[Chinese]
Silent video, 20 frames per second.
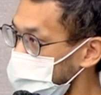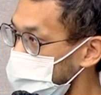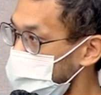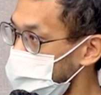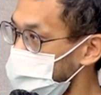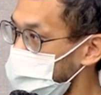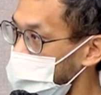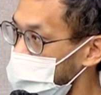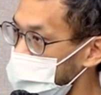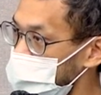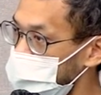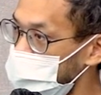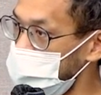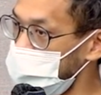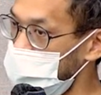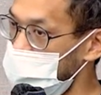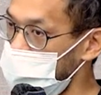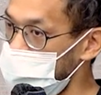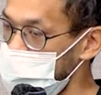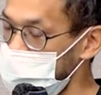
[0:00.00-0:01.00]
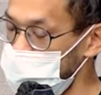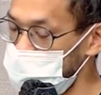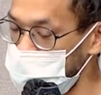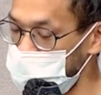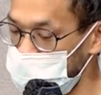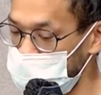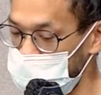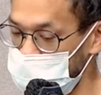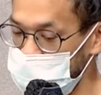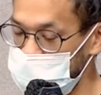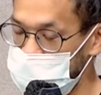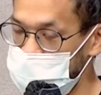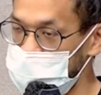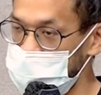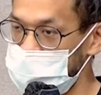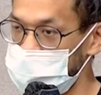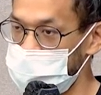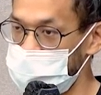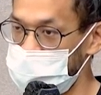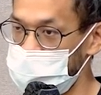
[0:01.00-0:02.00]
到每一个平台，其实我都有
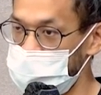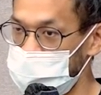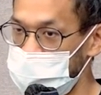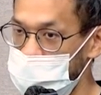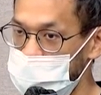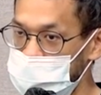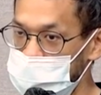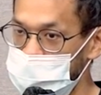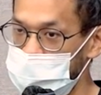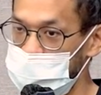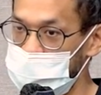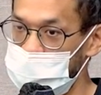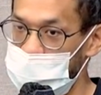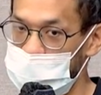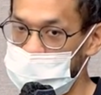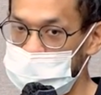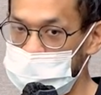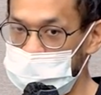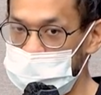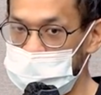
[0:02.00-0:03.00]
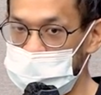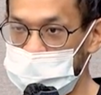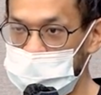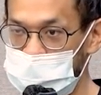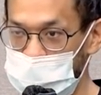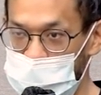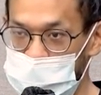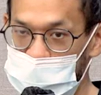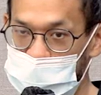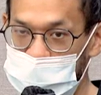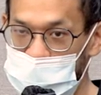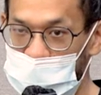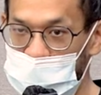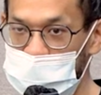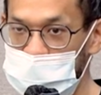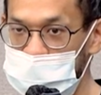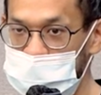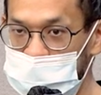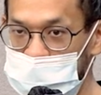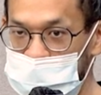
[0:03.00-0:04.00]
写说我现在这个平台是什么平台
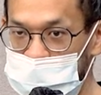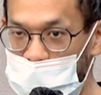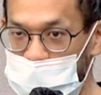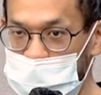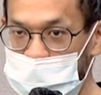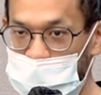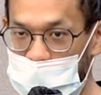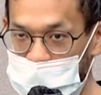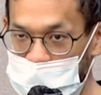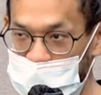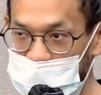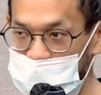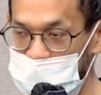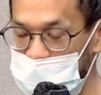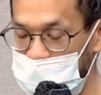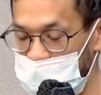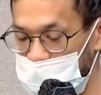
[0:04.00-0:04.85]
以及它的版本。